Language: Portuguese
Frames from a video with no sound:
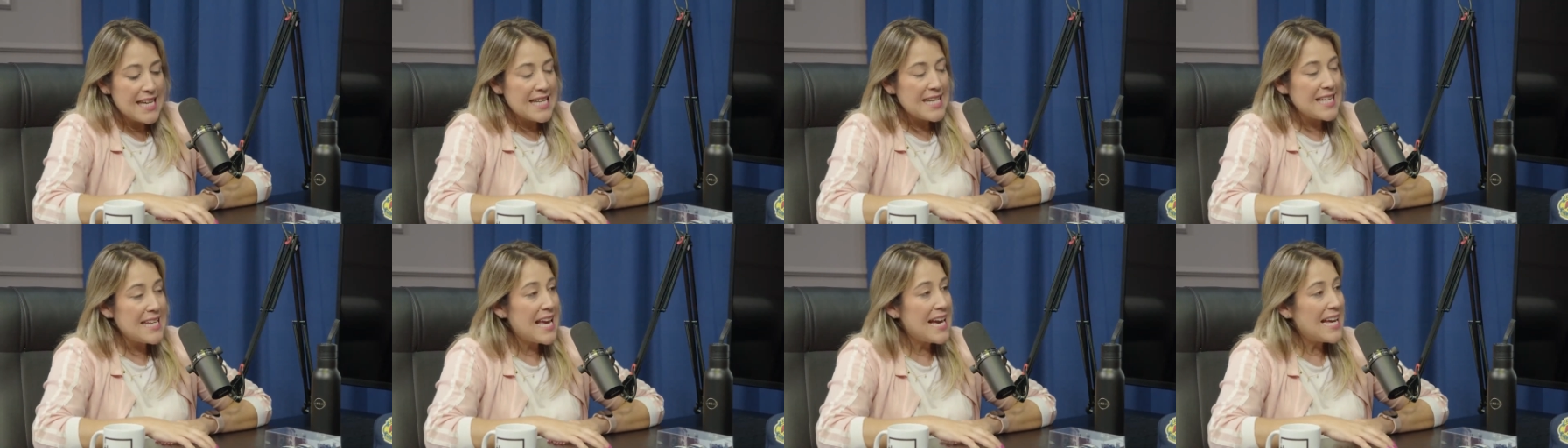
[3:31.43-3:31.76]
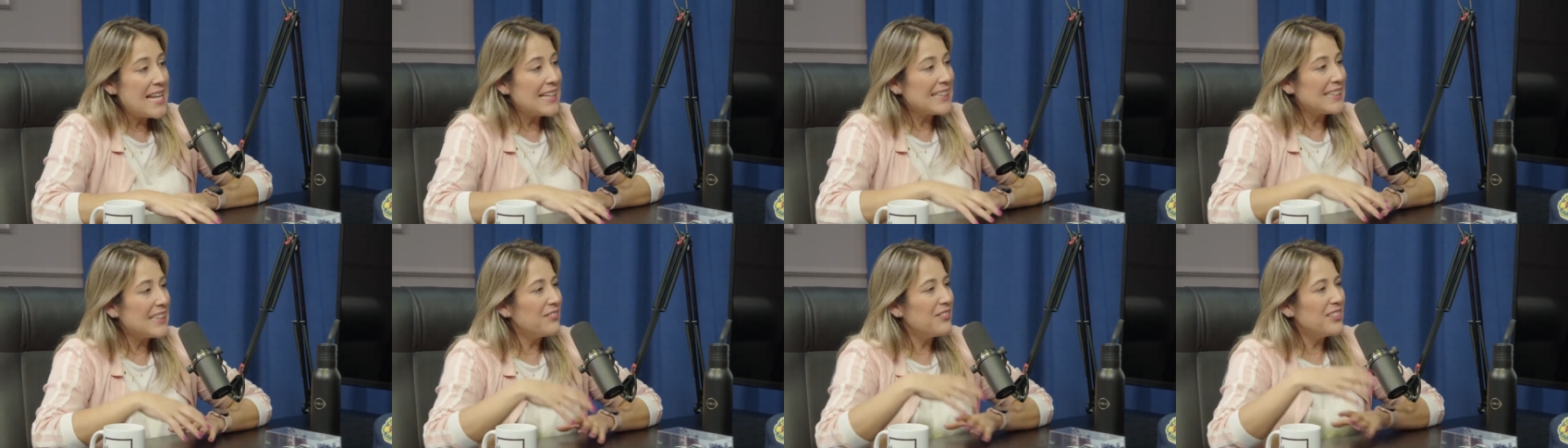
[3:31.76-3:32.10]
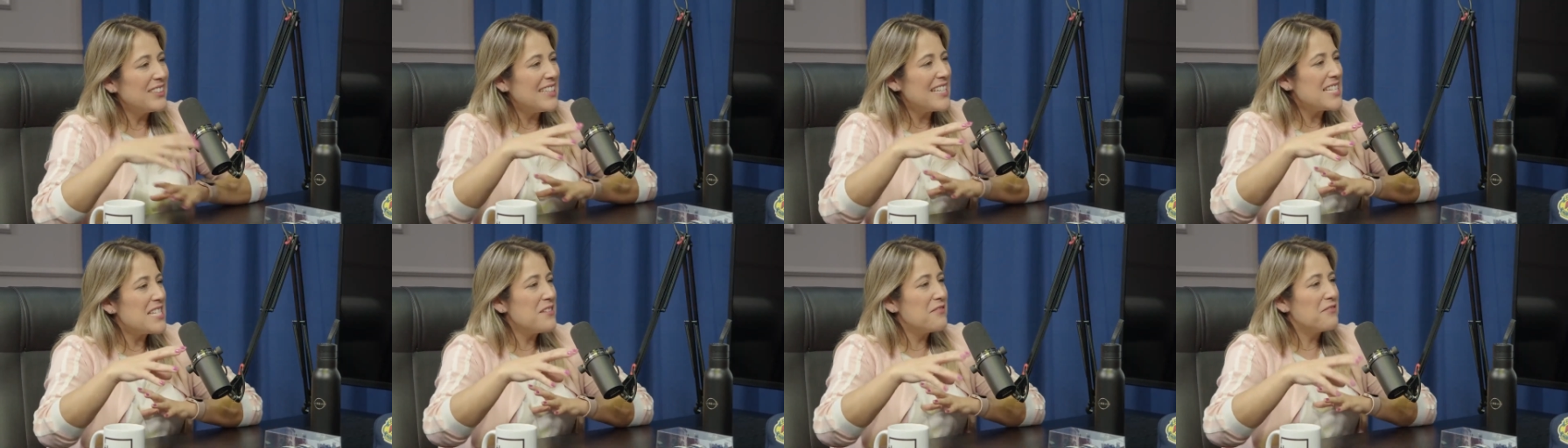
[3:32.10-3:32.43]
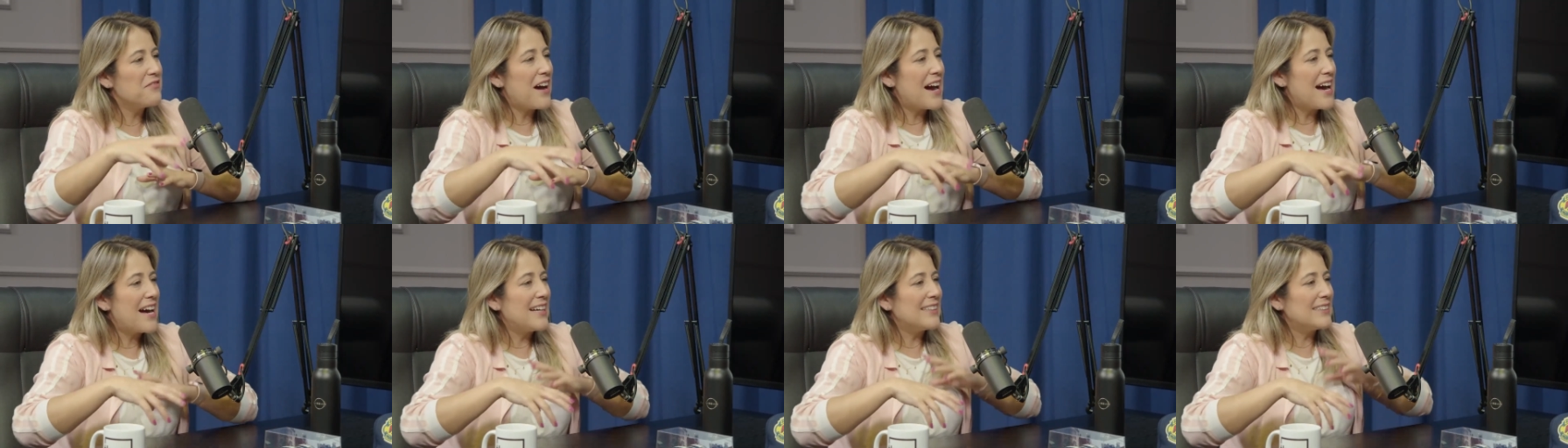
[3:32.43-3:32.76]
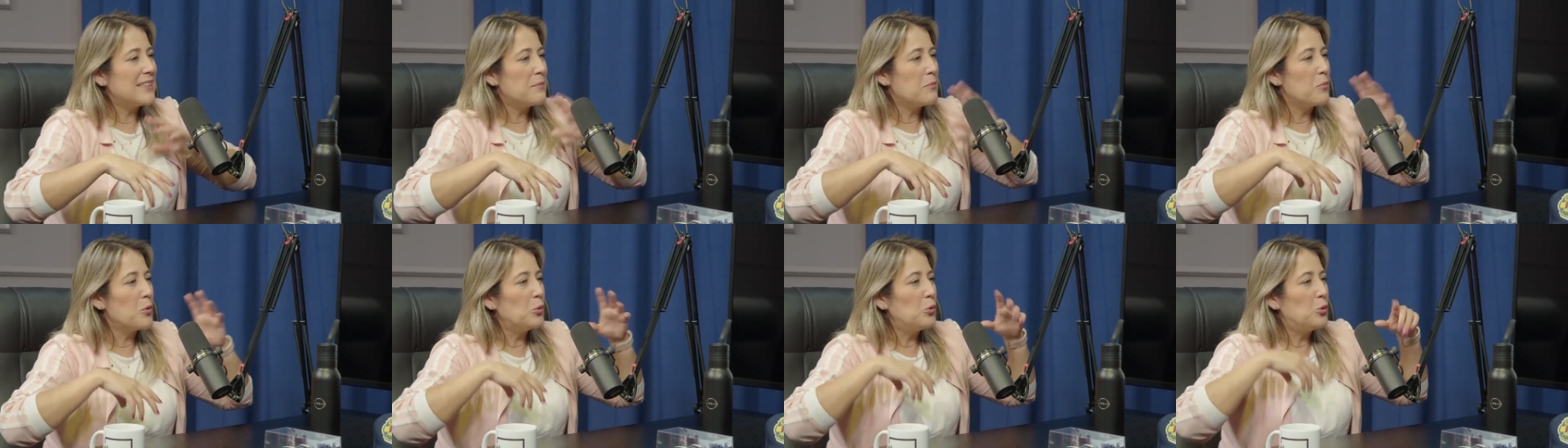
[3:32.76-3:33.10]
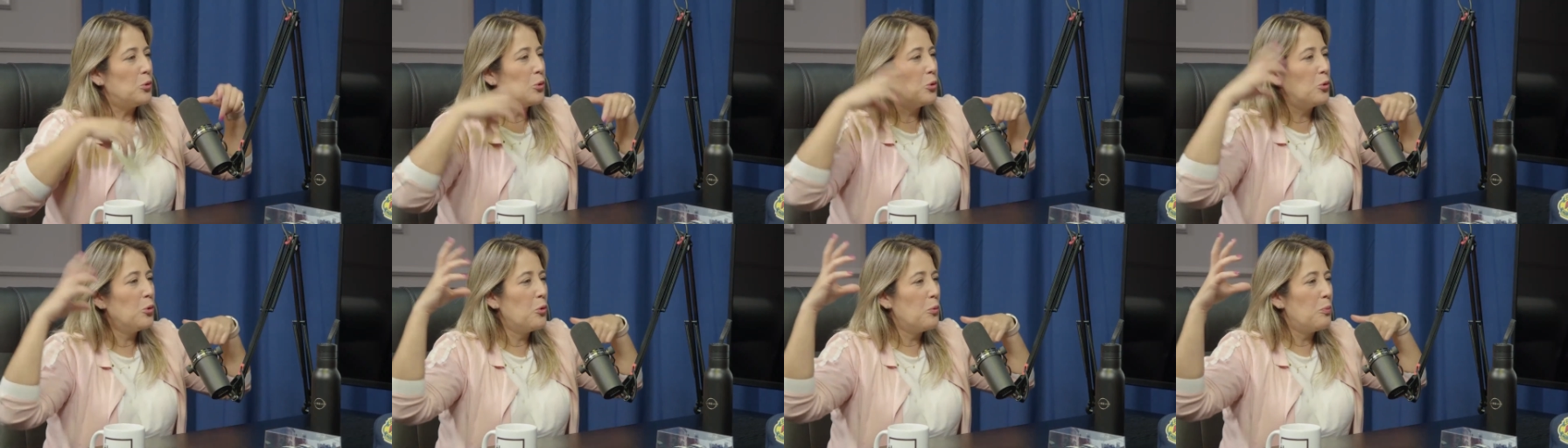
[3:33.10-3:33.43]
E aí ela tava adesivada,
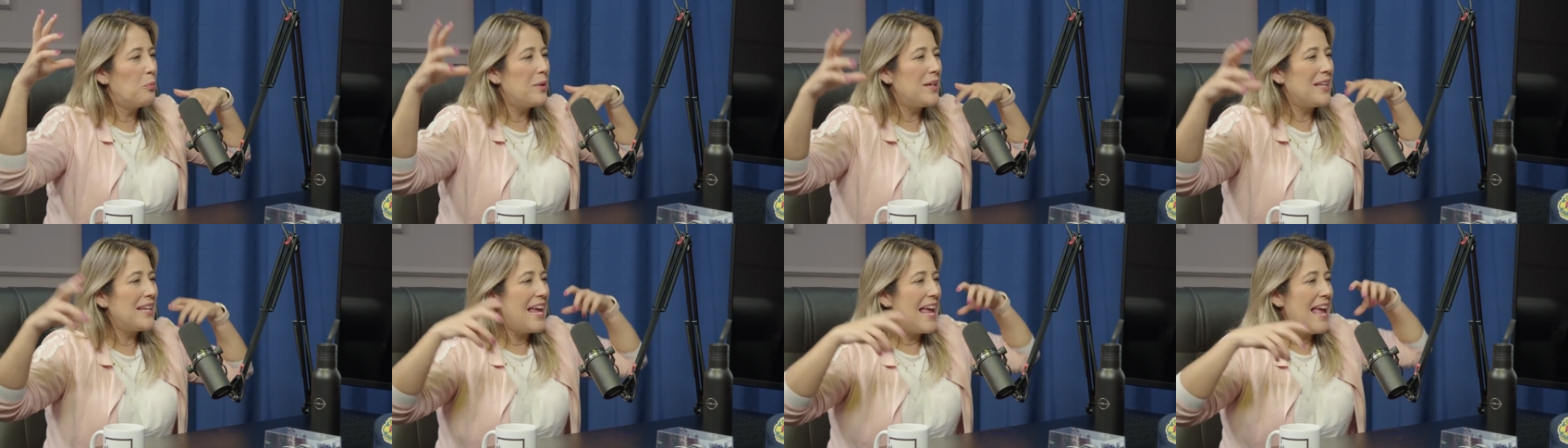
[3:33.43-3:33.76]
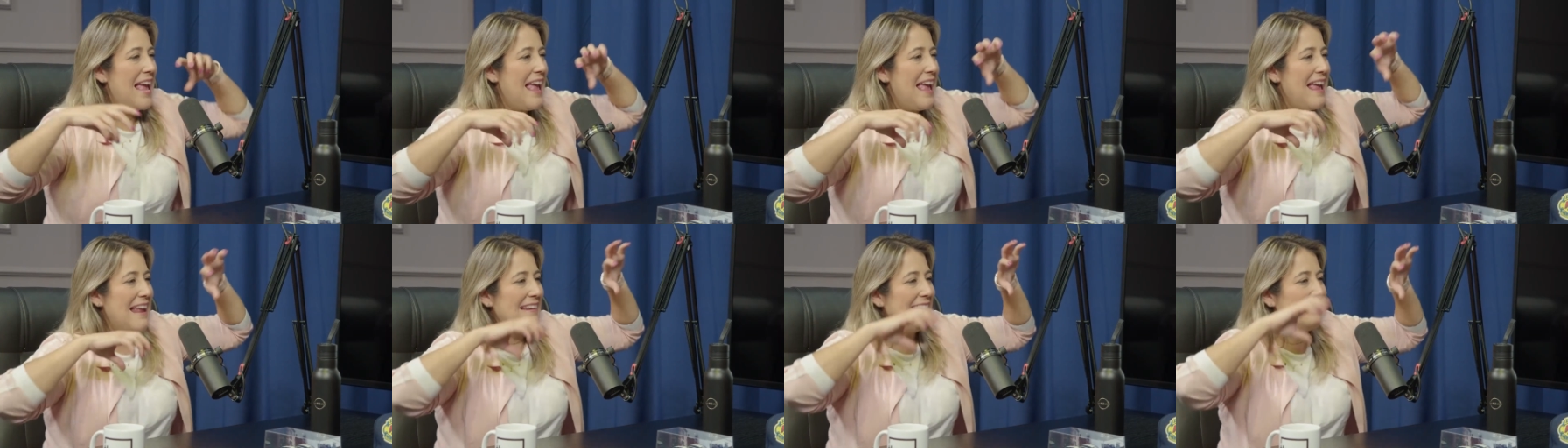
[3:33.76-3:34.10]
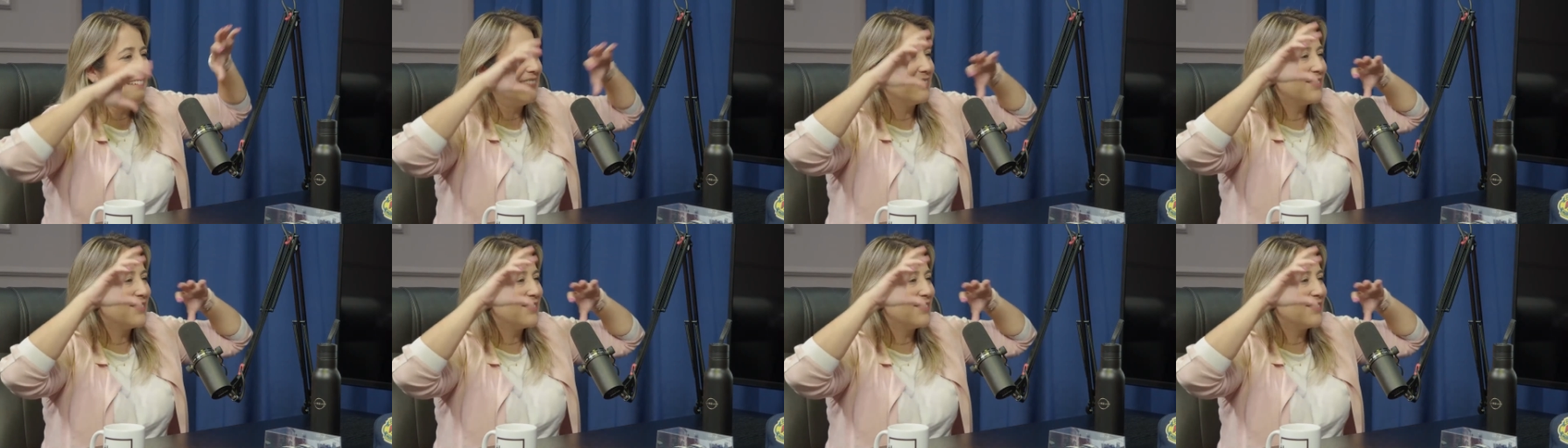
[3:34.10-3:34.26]
Motul, Pirelli,